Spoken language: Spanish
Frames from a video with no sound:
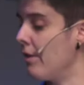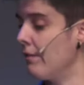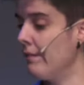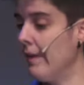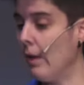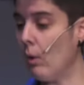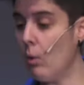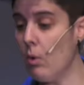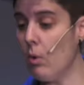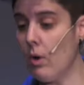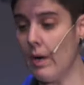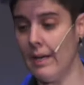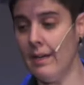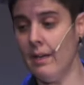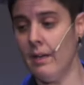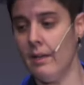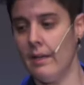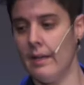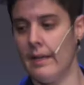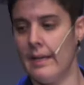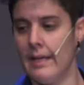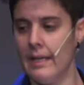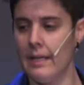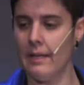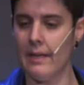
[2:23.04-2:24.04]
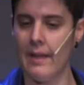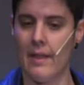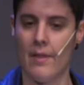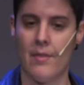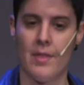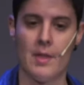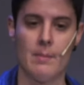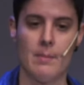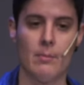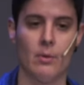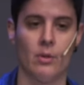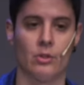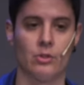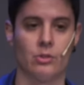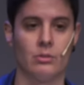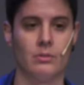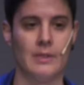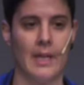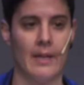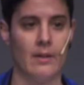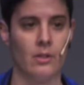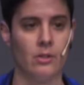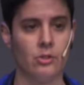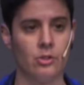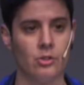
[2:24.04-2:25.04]
de Google y le decimos,
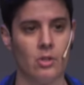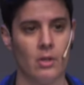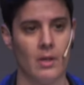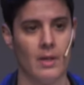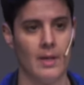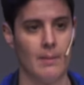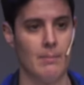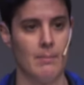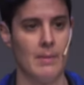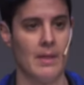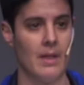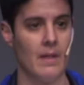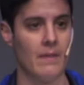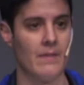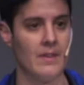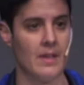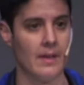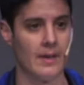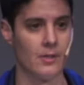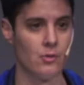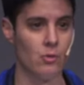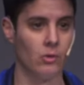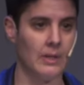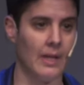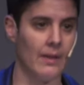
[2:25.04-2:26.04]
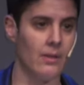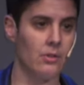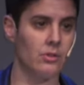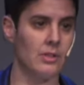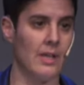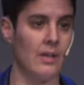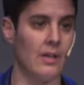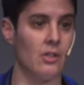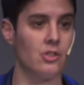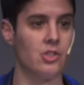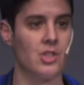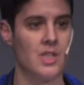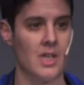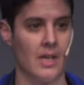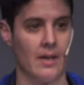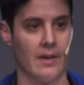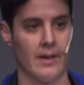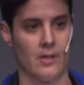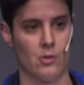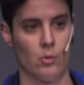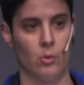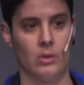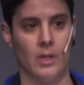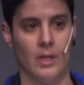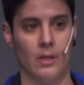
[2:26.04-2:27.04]
danos, en vez de 10 resultados, danos 100
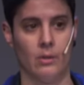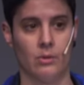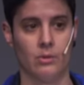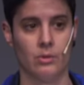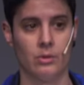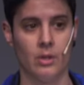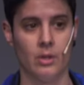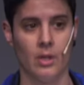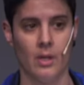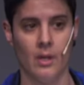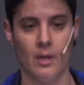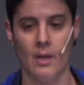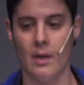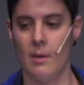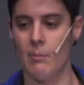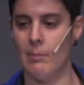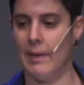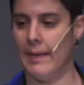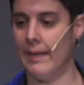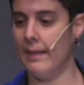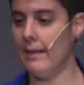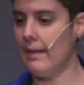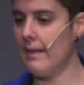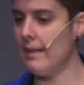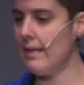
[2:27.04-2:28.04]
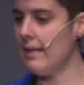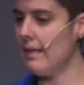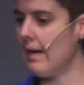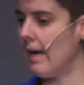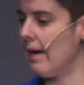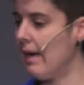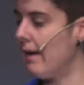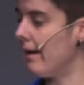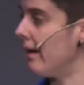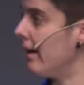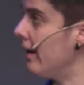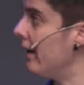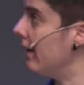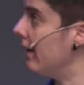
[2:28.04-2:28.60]
resultados. ¿vale? Y eh,